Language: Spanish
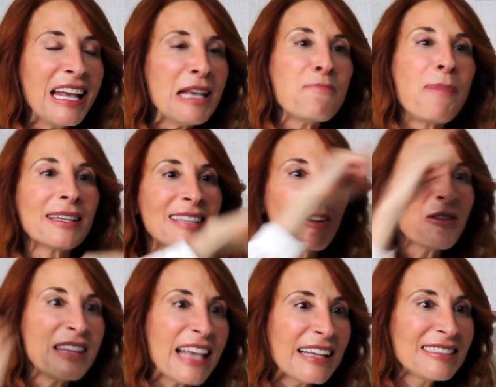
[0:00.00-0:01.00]
Y
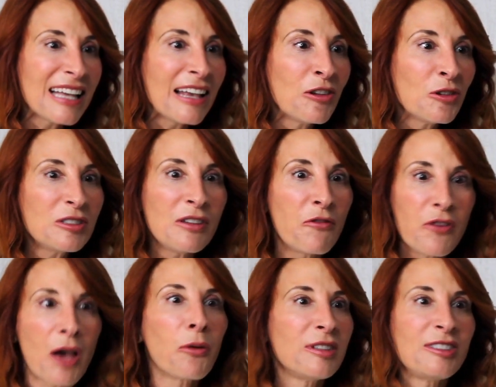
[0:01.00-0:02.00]
pasaron 10 años y
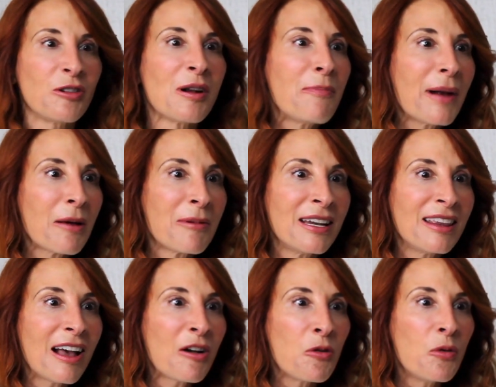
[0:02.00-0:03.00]
fui a audicionar para
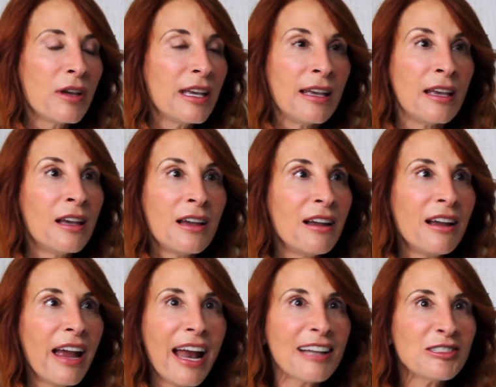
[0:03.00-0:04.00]
Avenida Q y
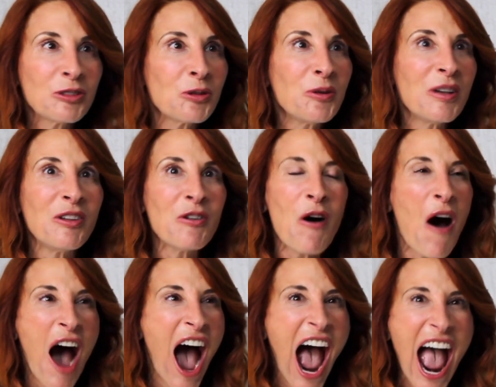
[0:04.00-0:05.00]
eres tú y
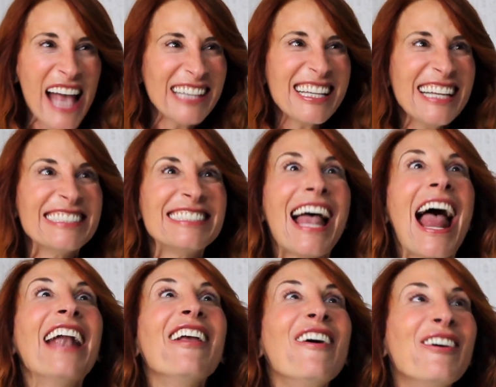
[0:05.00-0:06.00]
yo,
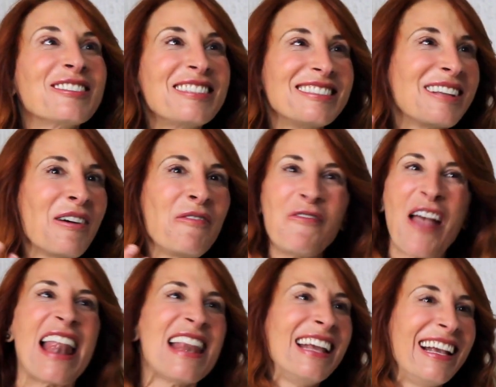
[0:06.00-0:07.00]
en serio? estaba
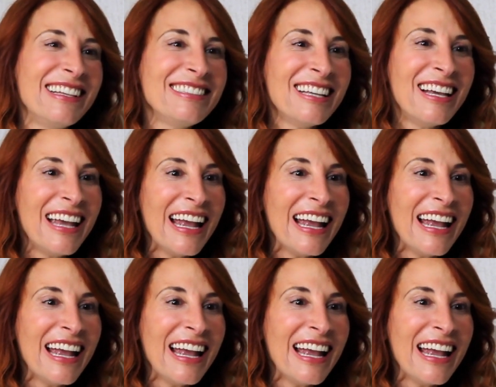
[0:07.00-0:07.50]
feliz.